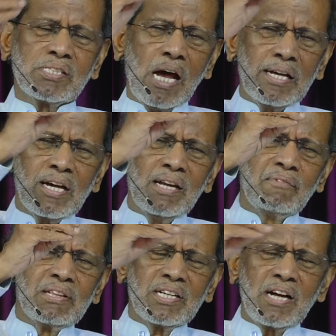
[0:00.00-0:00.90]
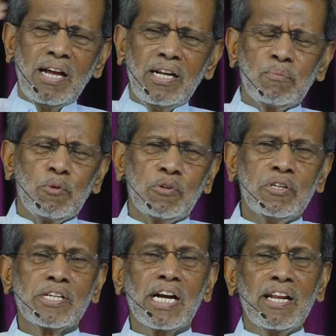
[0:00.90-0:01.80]
சாயங்காலம் வந்து காலையில் போடும்
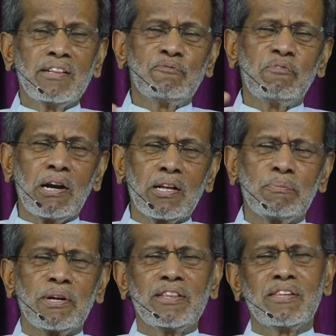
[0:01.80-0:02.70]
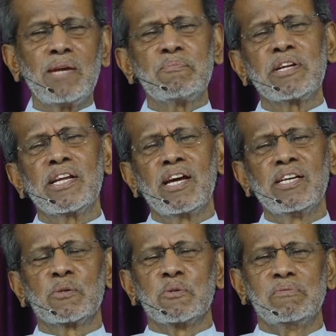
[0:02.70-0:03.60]
இதுக்கிடையில வளர்ப்பிறை தேய்ப்பிறை
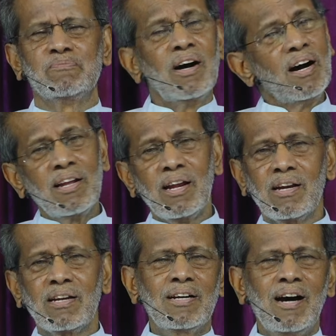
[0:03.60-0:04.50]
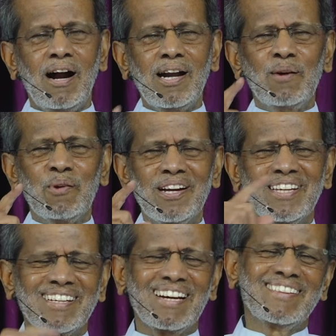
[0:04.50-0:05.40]
எல்லாம் இருக்கும் ஆனால்
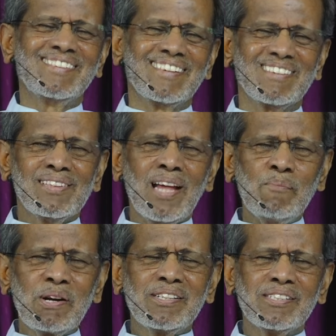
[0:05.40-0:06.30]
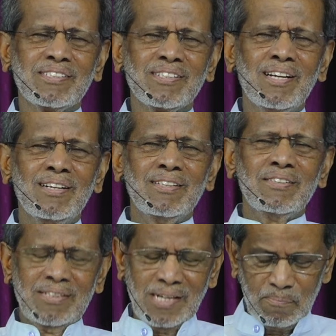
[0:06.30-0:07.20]
ஆண்டவராகி கர்த்தர் நமக்கு
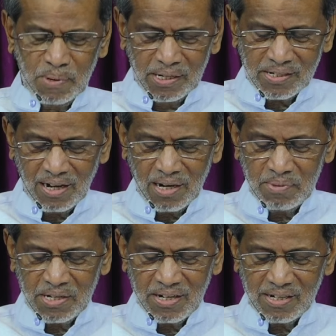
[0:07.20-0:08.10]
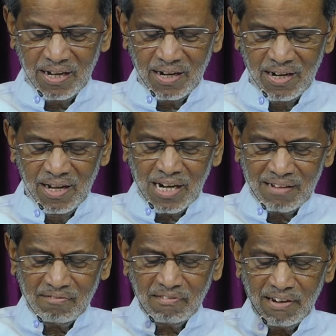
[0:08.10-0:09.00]
எப்படி இருக்கிறார் என்று கேட்டால்
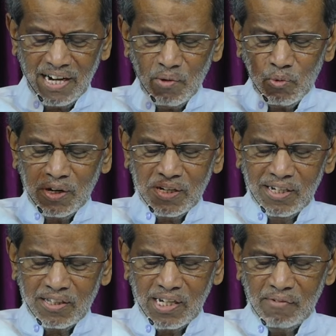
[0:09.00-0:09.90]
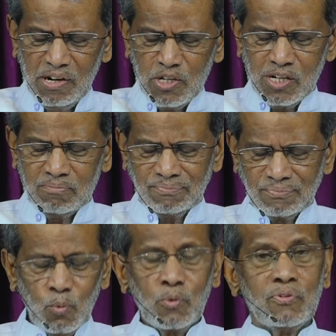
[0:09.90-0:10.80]
கர்த்தரே உனக்கு நித்திய வெளிச்சம்
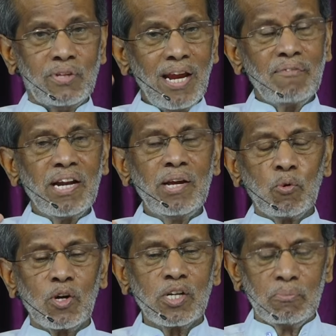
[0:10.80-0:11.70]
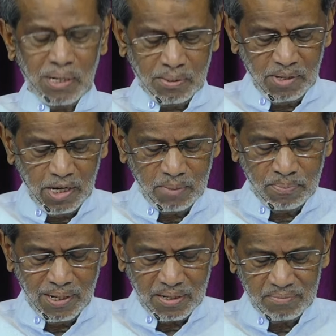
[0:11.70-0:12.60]
உன் தேவனே உனக்கு மகிமையாக
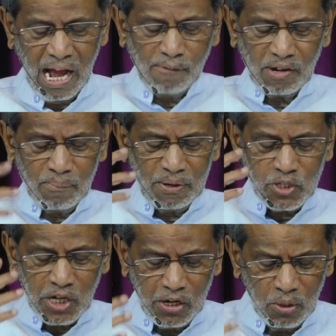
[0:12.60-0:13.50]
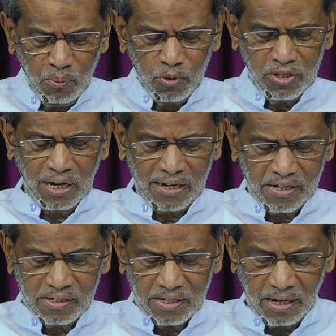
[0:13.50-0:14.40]
இருப்பார் அவர் அப்படி செய்யும் பொழுது
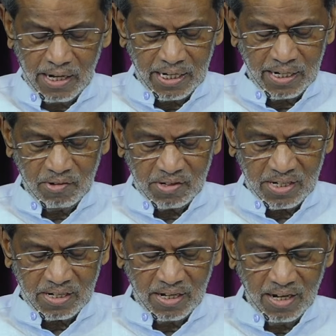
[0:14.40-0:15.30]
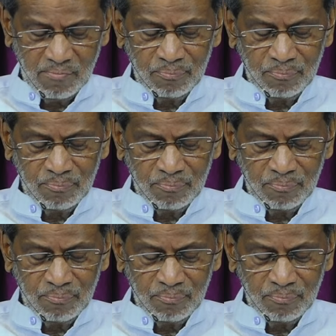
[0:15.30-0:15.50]
நடக்கின்ற காரியம் என்னவென்று கேட்டால்